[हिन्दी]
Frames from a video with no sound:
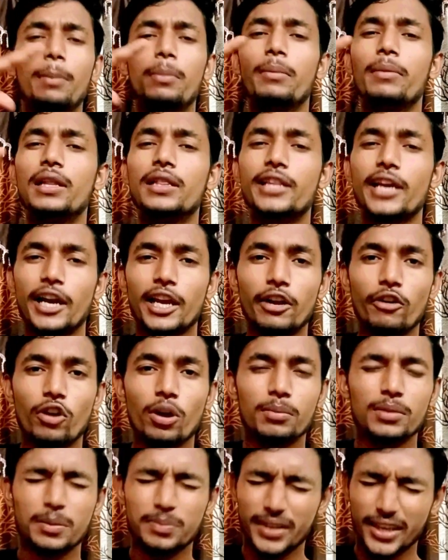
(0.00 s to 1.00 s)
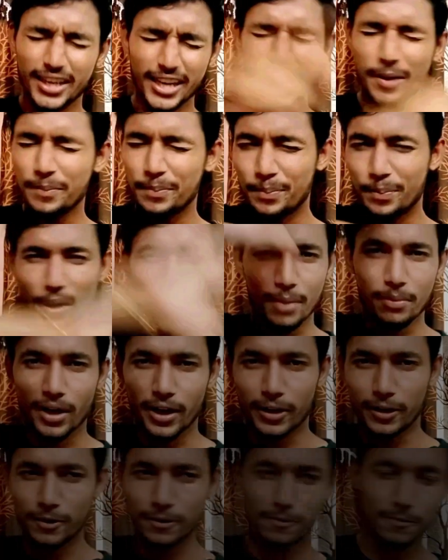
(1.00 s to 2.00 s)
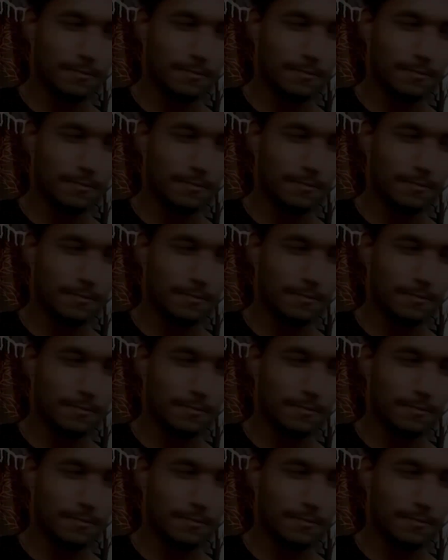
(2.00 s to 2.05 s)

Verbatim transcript: अपन भी मिलते हैं अगले वीडियो में तब तक के लिए बाय बाय